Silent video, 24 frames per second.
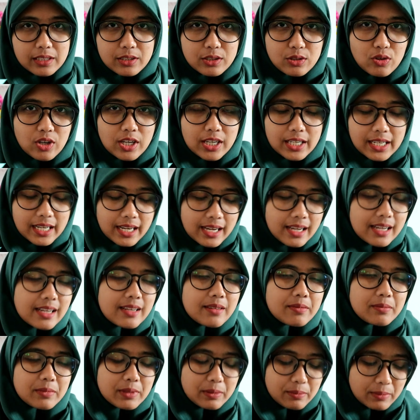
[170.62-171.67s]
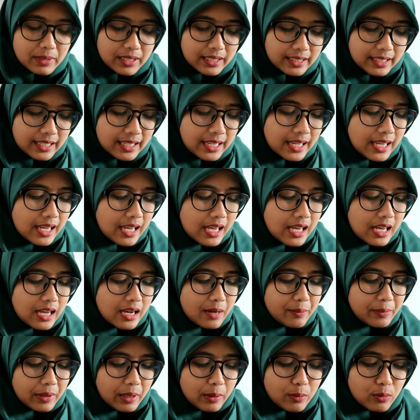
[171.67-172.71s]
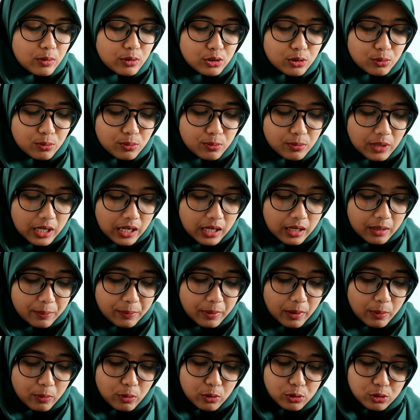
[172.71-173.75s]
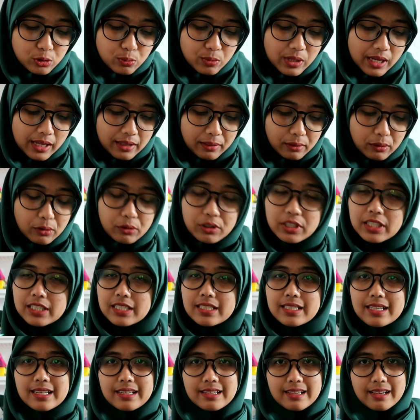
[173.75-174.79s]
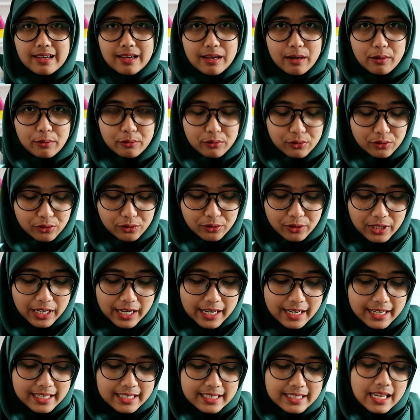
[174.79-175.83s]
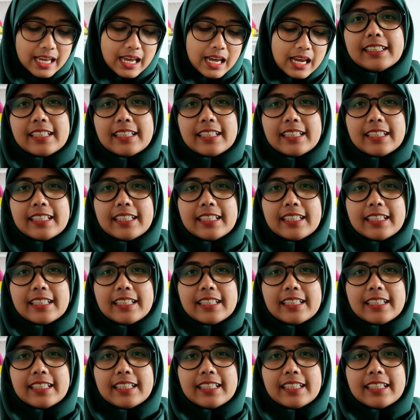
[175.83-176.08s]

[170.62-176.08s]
suara memilih Prabowo, Sub, uh, Prabowo Subianto dan Sandiaga Uno, guys.